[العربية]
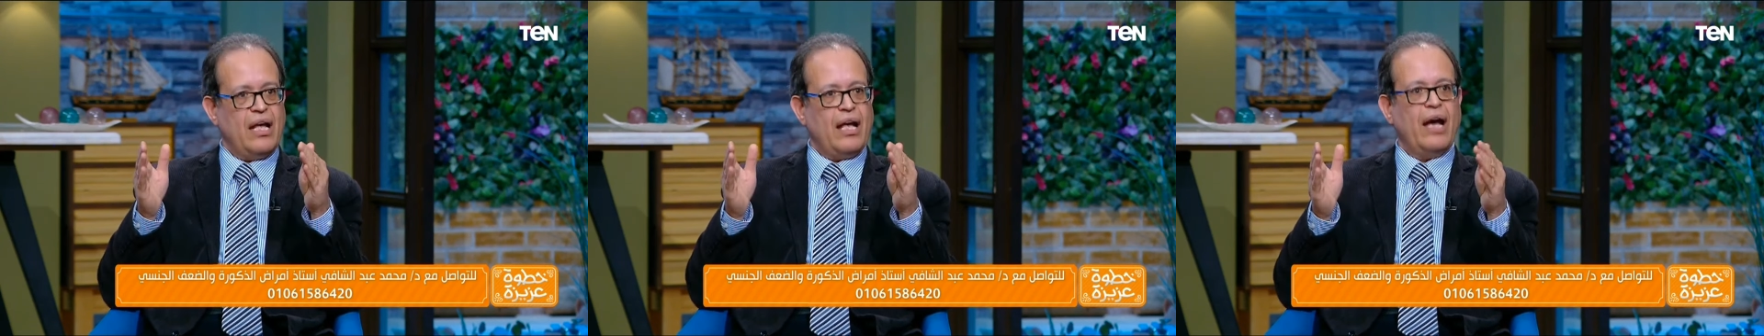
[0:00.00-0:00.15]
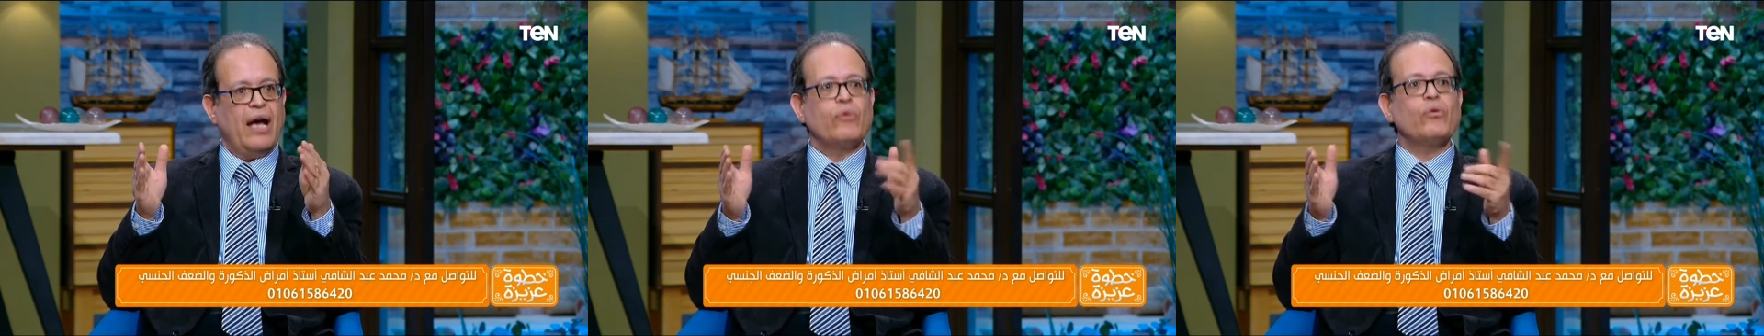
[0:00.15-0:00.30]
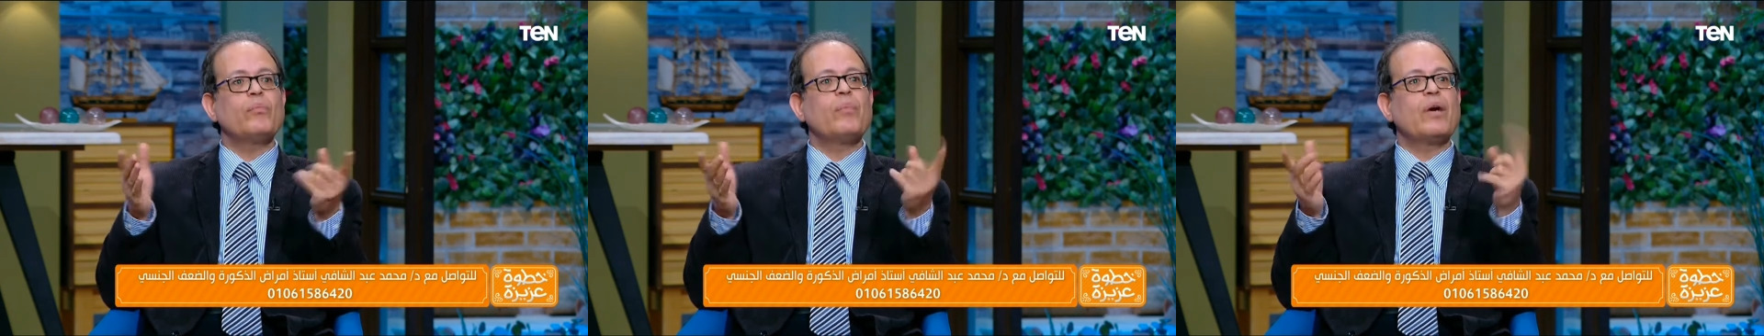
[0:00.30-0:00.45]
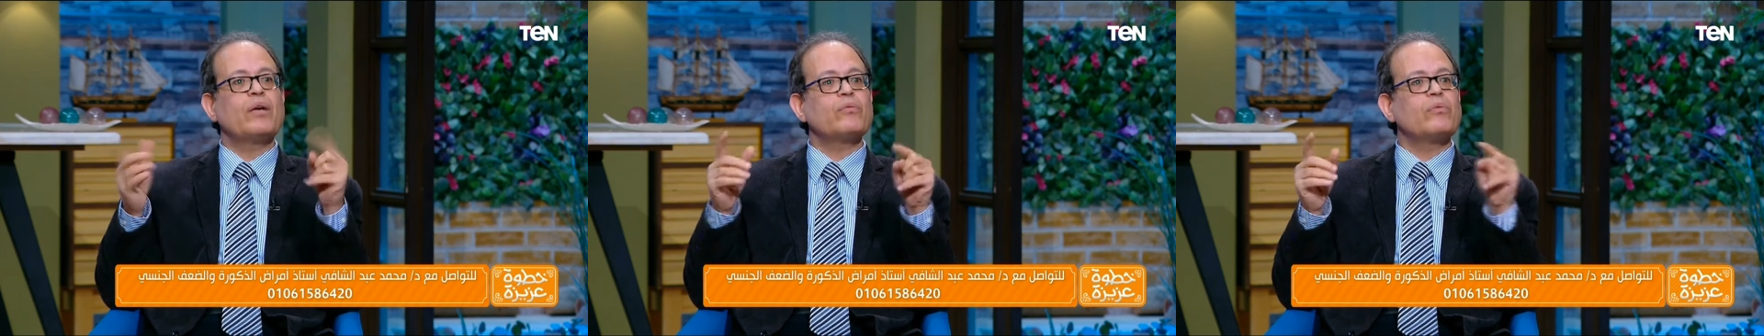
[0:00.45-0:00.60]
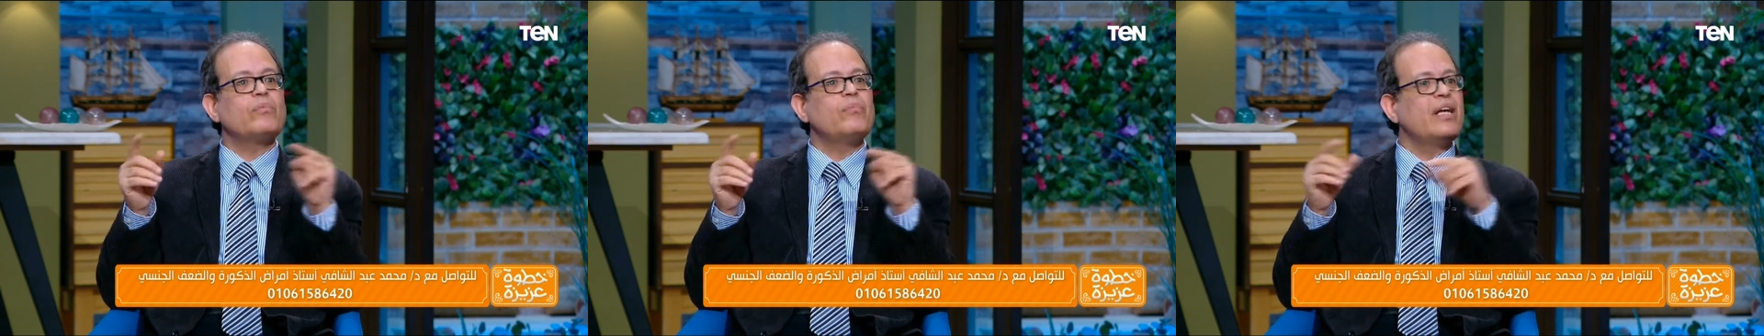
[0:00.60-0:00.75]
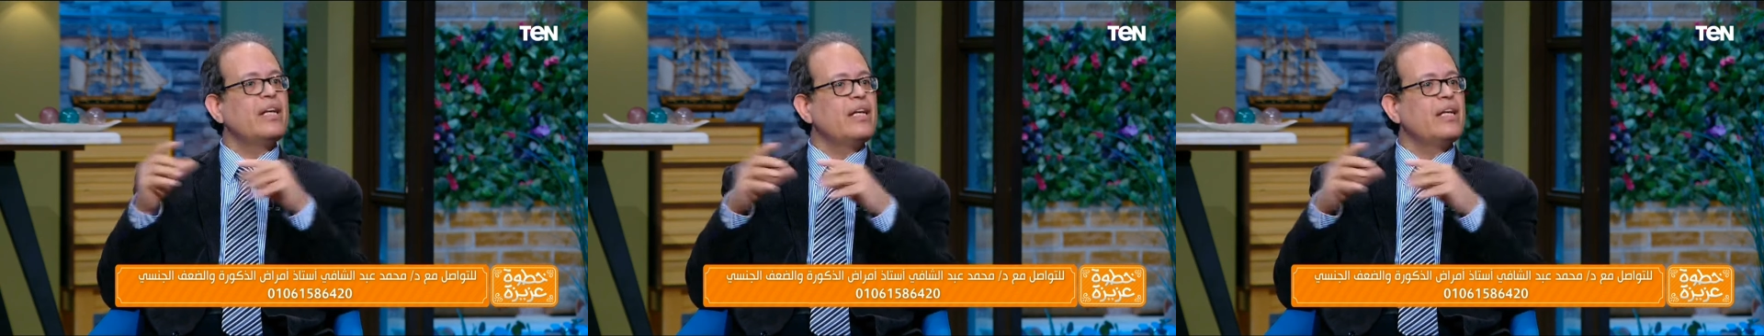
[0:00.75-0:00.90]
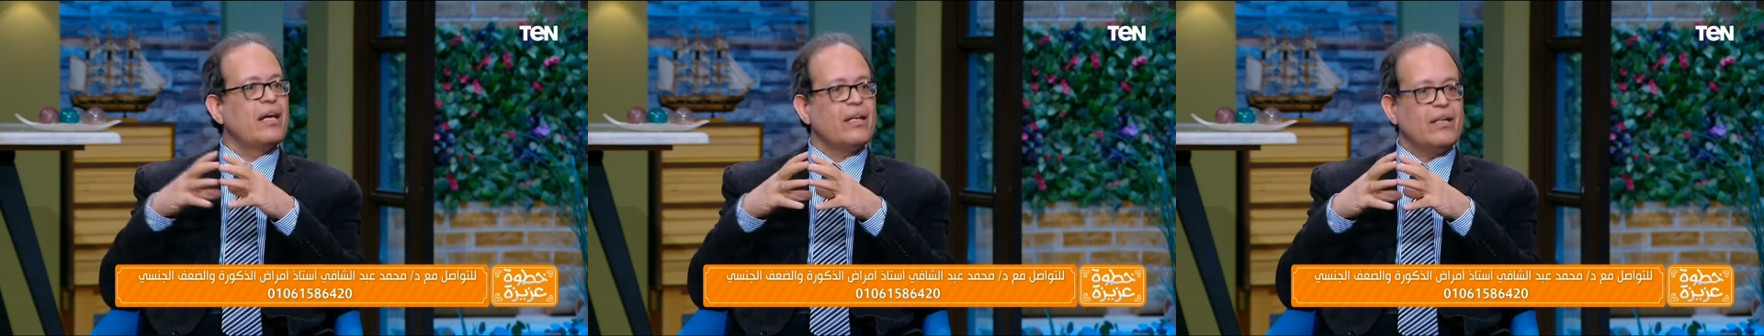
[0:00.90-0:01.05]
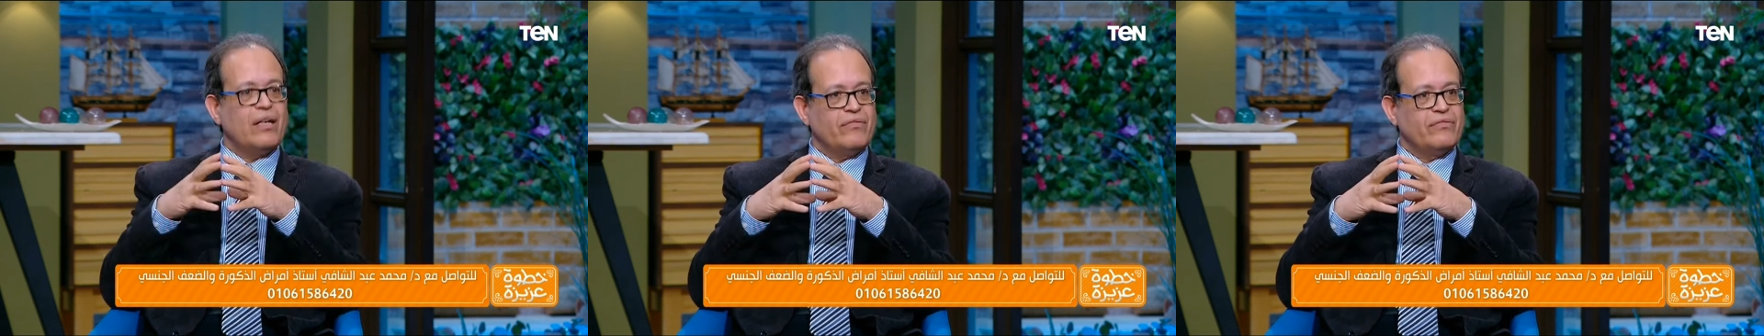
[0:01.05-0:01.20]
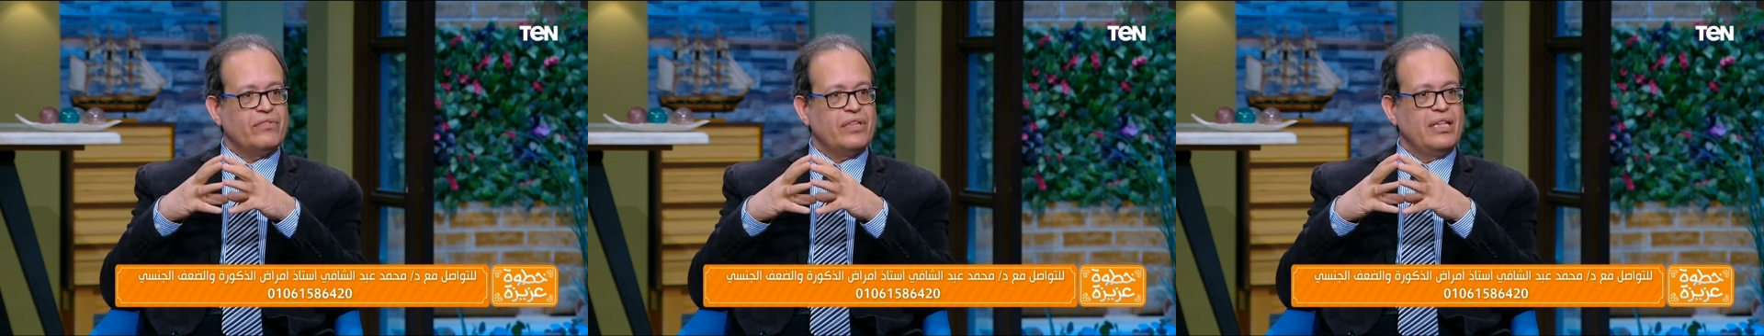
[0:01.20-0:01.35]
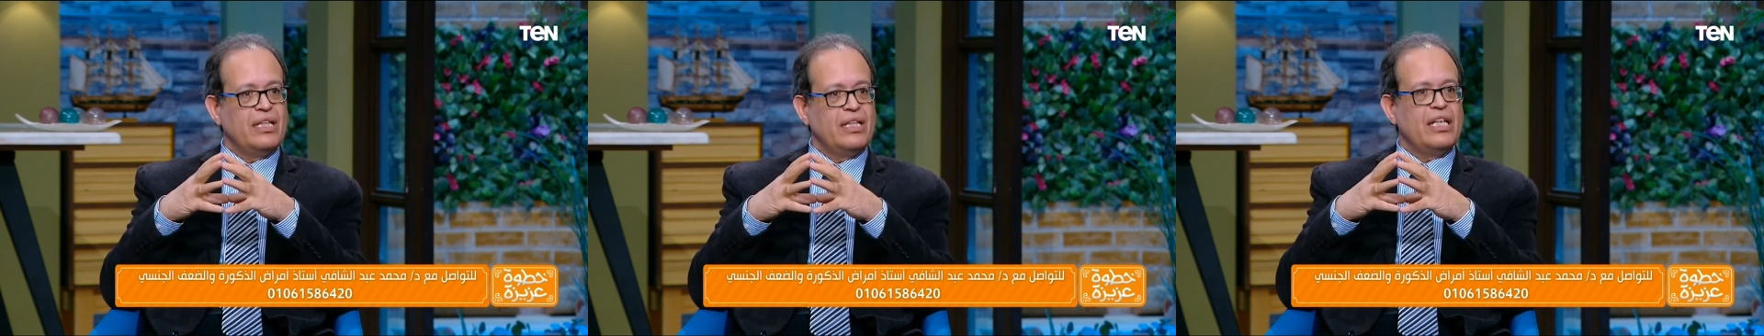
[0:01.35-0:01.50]
هنقول برضو المرنه هي
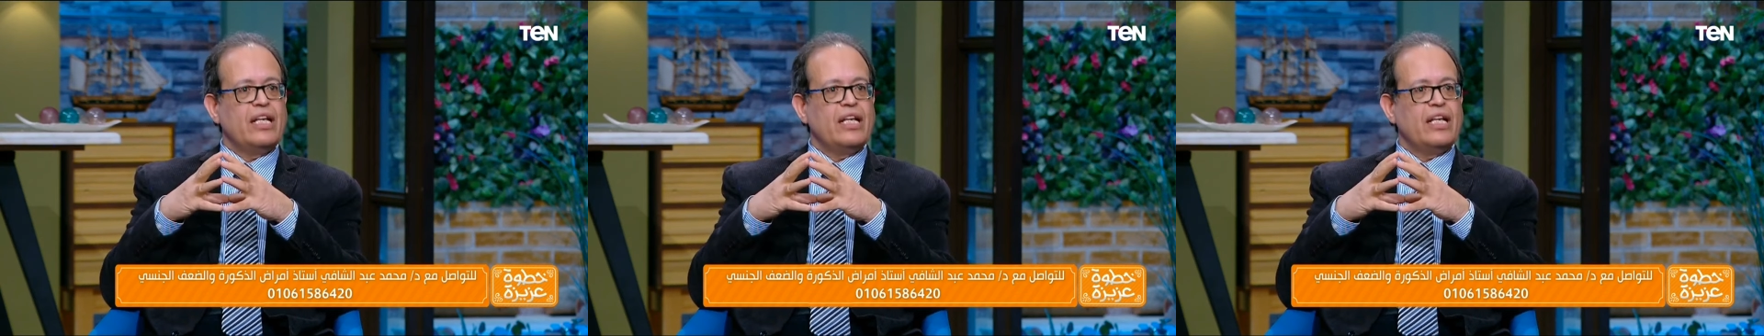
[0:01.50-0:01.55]
الافضل